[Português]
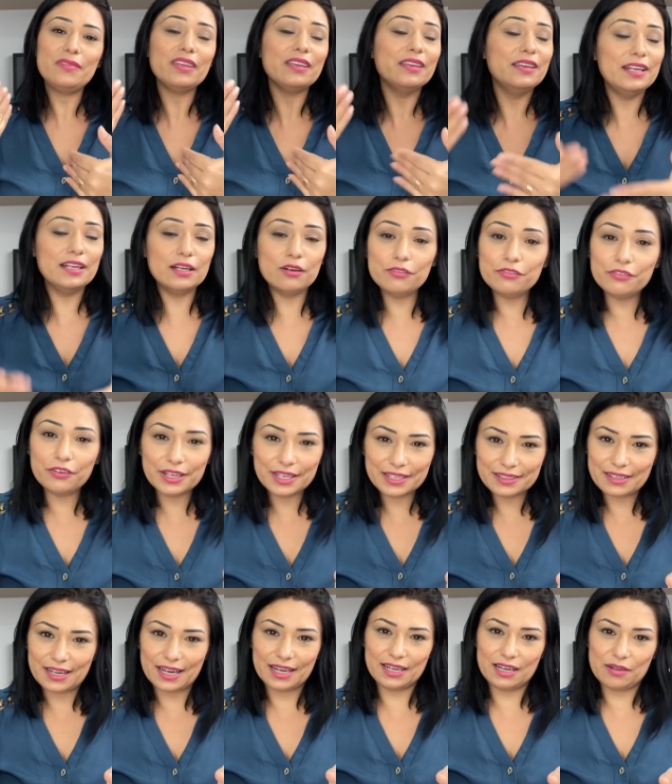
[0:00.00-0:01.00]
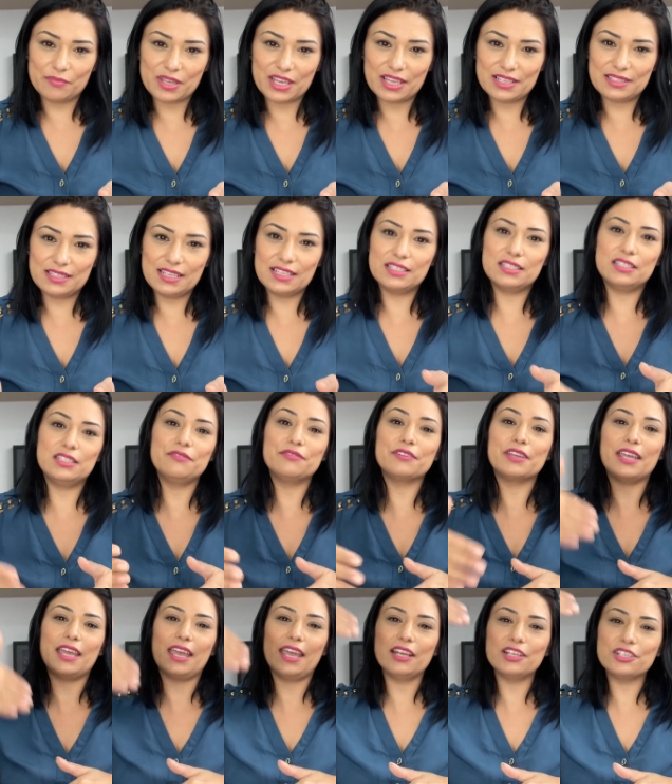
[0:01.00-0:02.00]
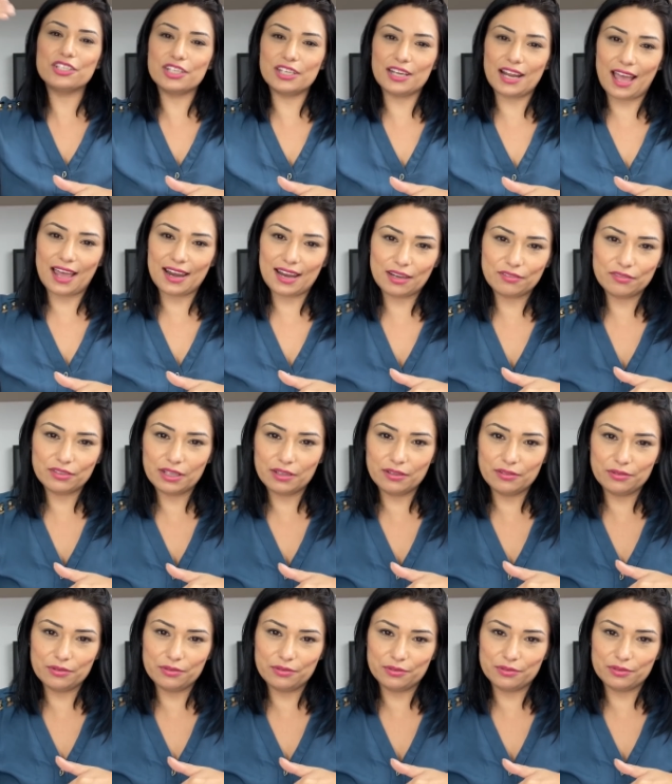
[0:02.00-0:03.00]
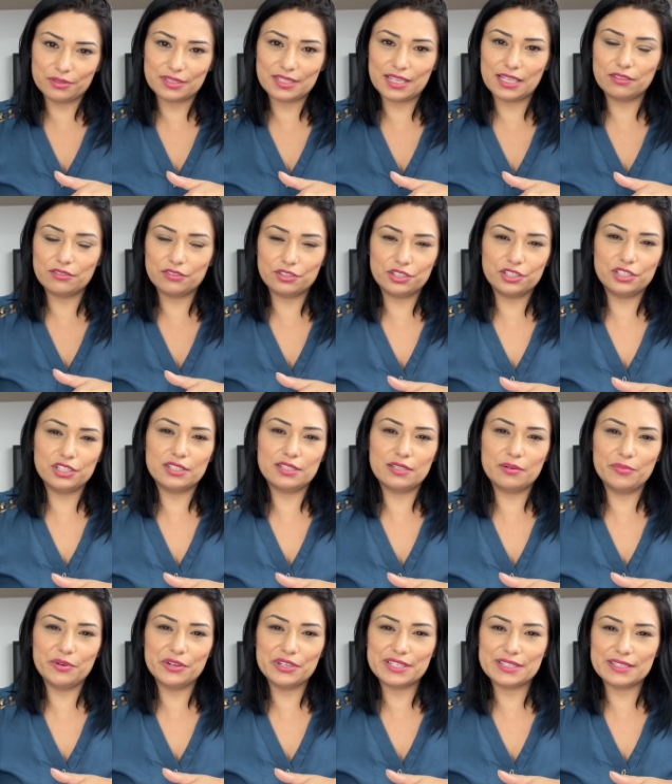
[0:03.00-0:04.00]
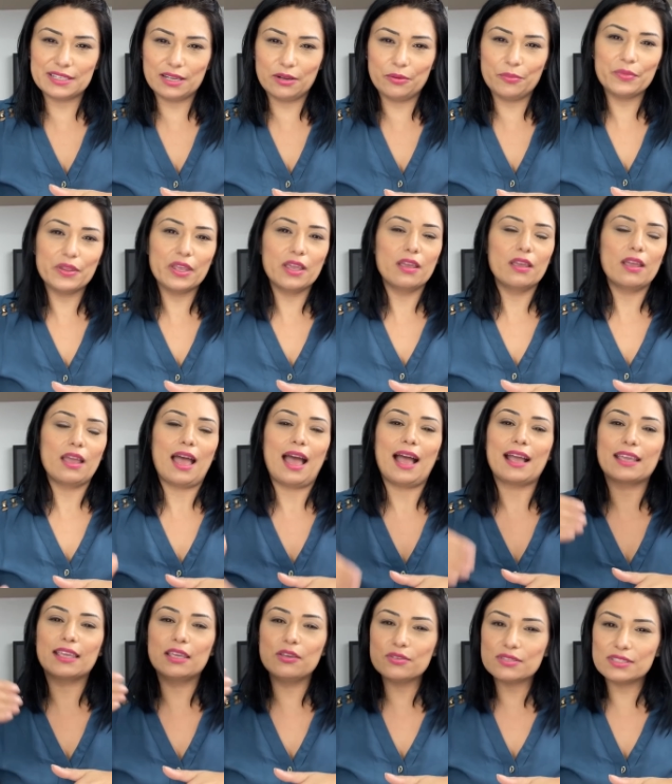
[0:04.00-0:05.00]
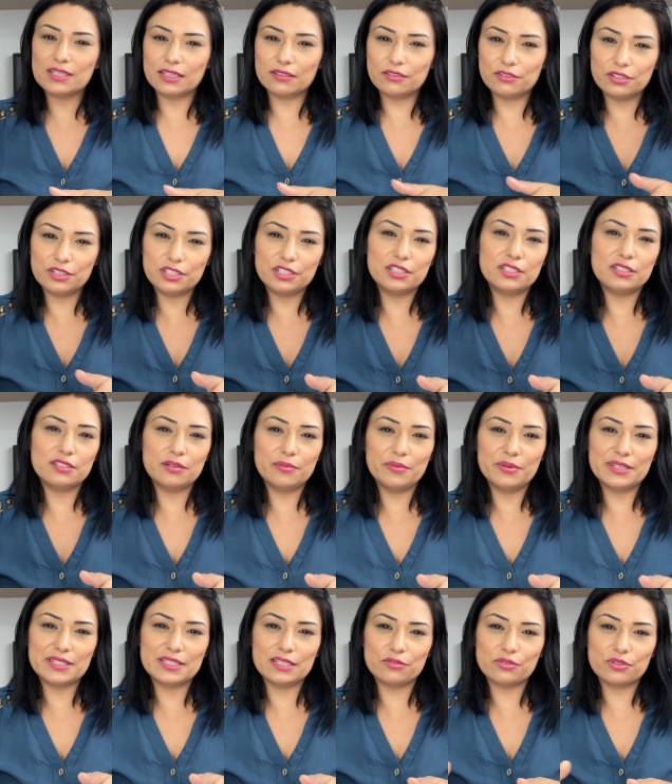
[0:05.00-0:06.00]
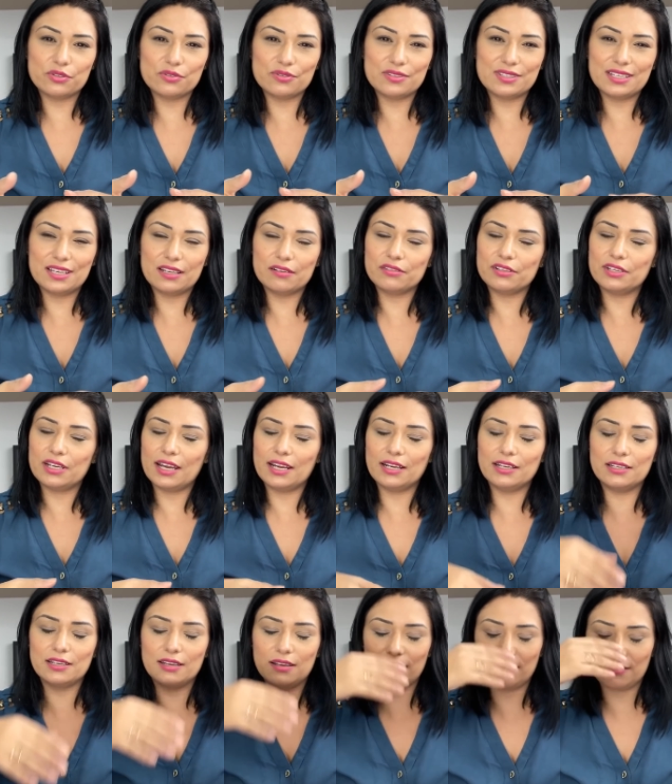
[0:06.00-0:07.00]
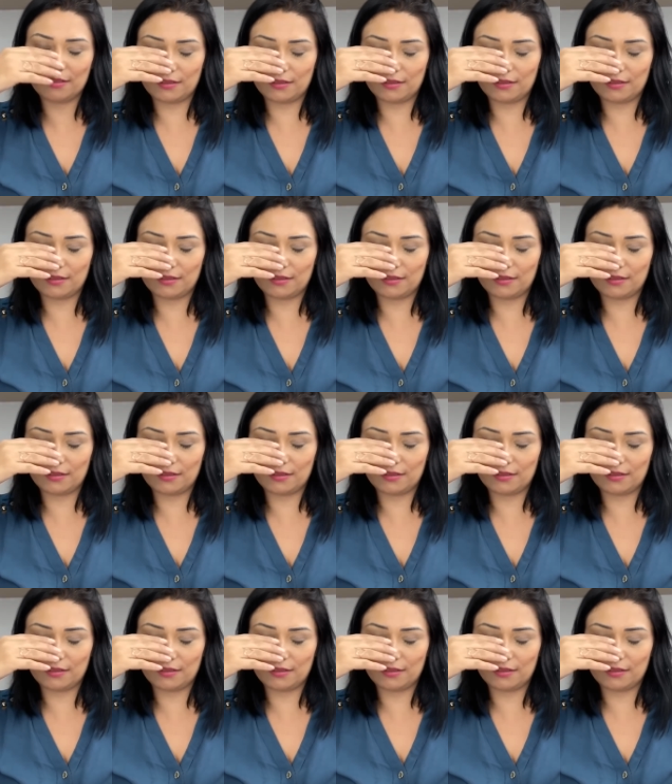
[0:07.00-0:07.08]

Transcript: e não foi entregue na minha residência, tive que retirar lá no, no, no centro de distribuição. Aqui o centro de distribuição de Suzano, gente,